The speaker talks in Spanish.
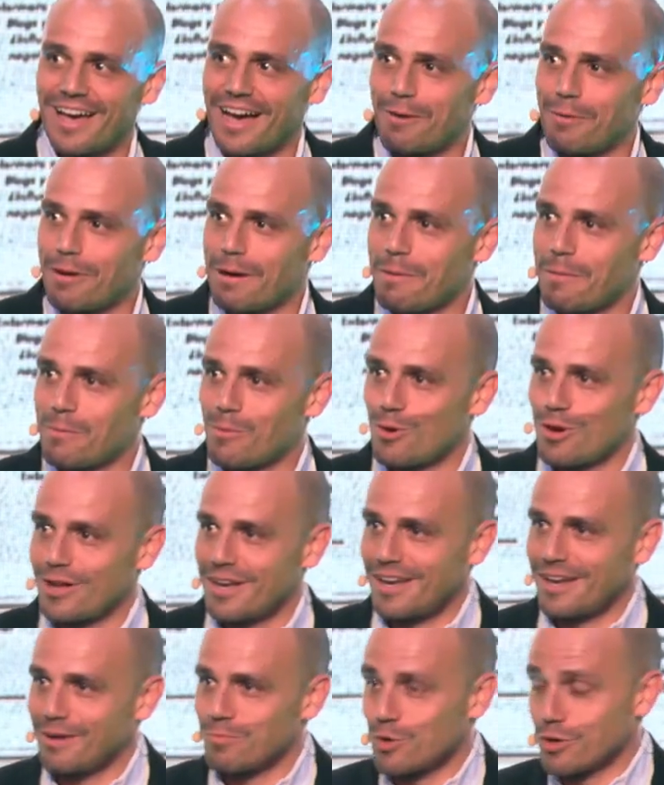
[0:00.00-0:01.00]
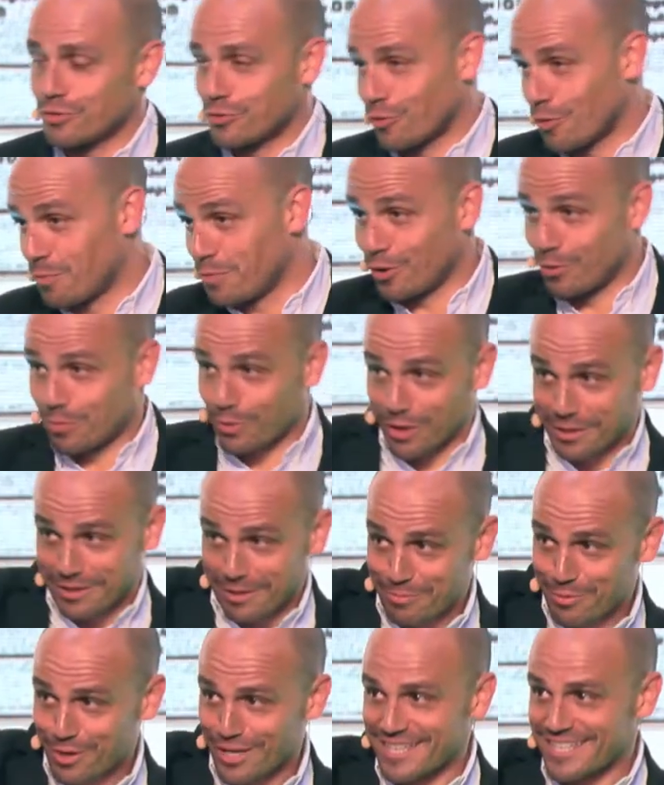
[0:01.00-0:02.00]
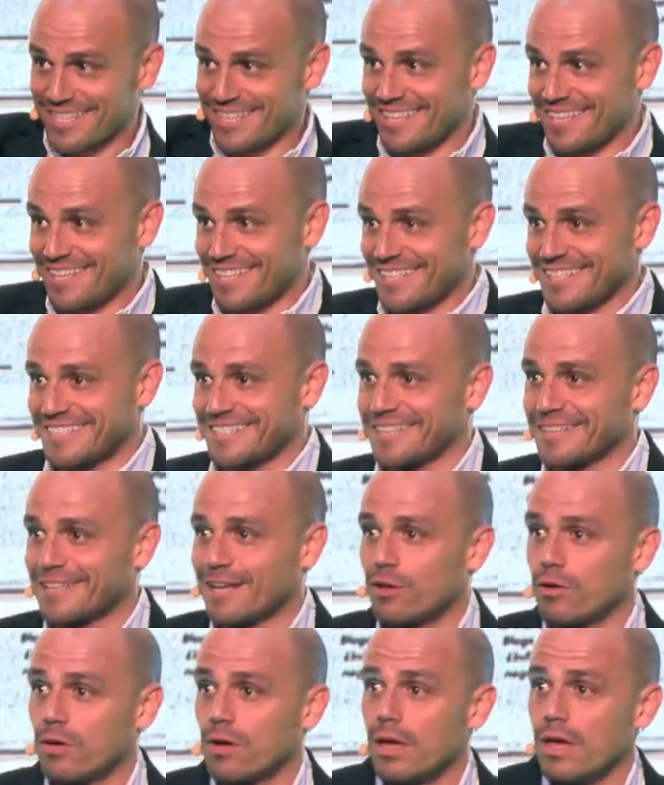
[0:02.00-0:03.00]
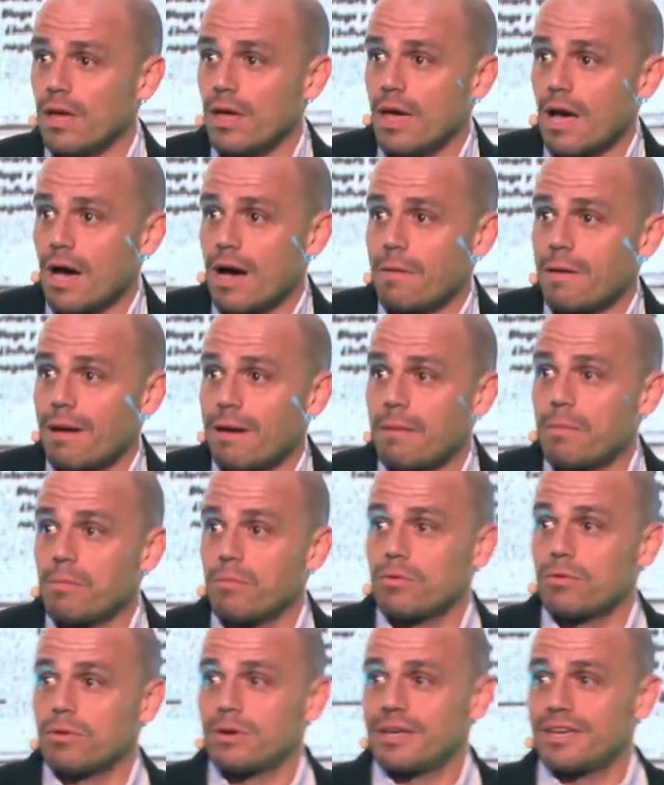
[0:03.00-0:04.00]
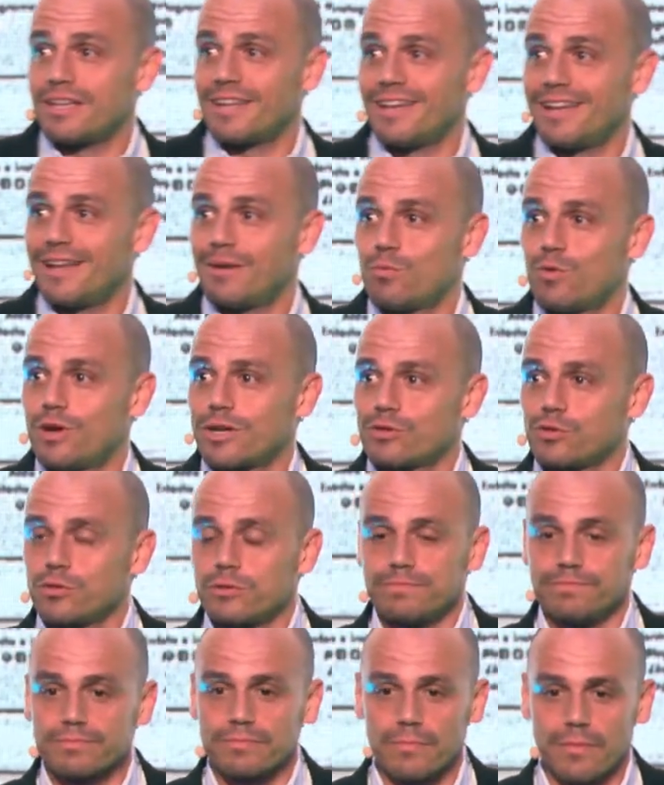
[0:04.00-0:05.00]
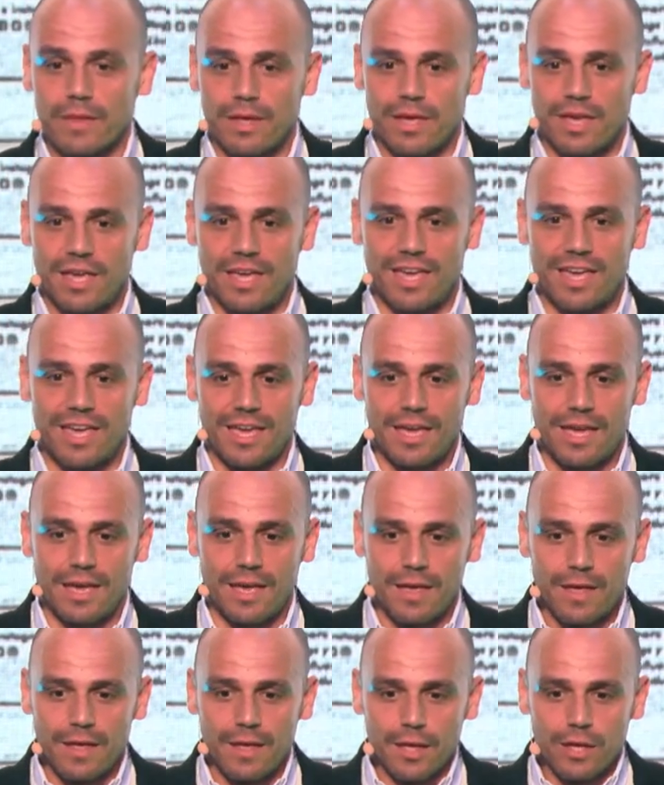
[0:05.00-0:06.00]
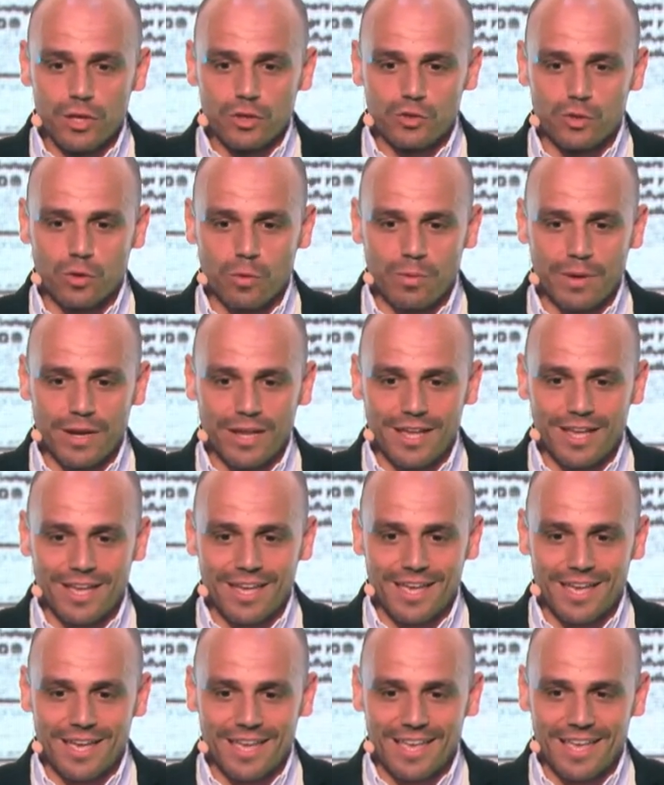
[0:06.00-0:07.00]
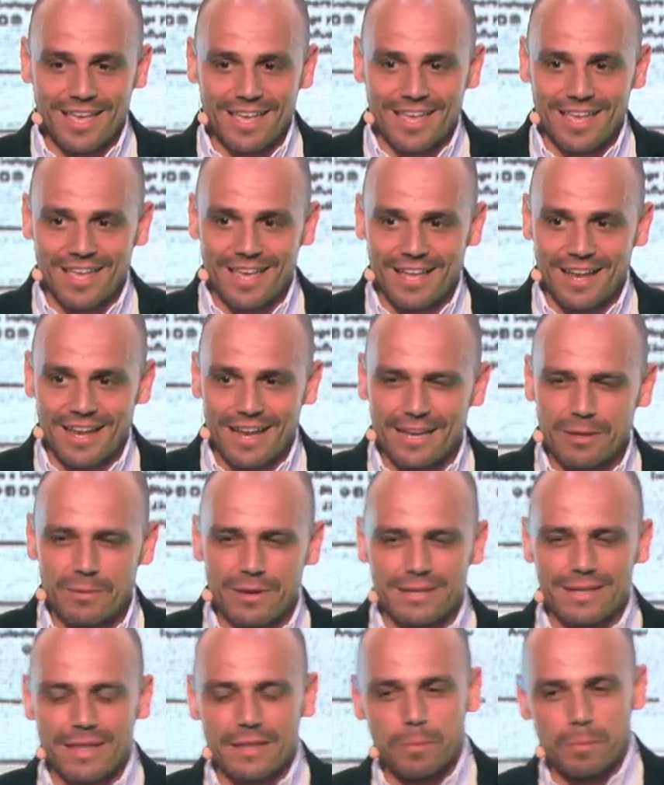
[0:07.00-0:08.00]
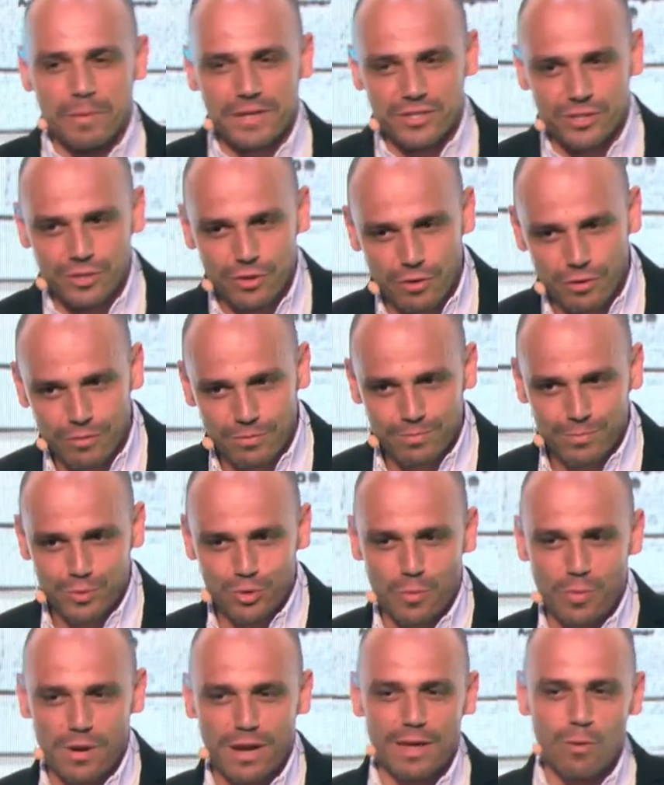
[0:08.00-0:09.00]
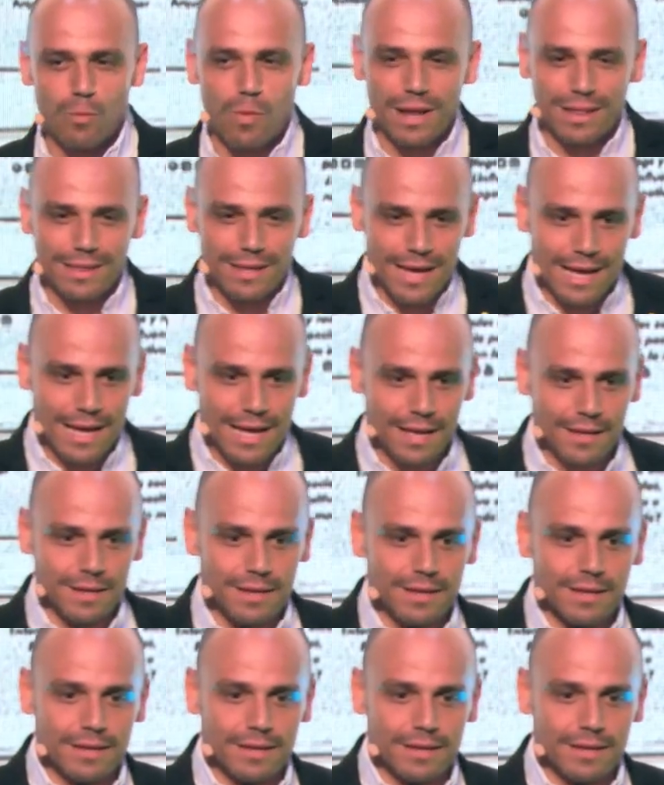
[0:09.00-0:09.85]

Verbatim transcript: Hablábamos en el almuerzo, los miro porque están por allí sentados, hablábamos en el almuerzo eh, sobre la libertad de expresión, sobre la igualdad.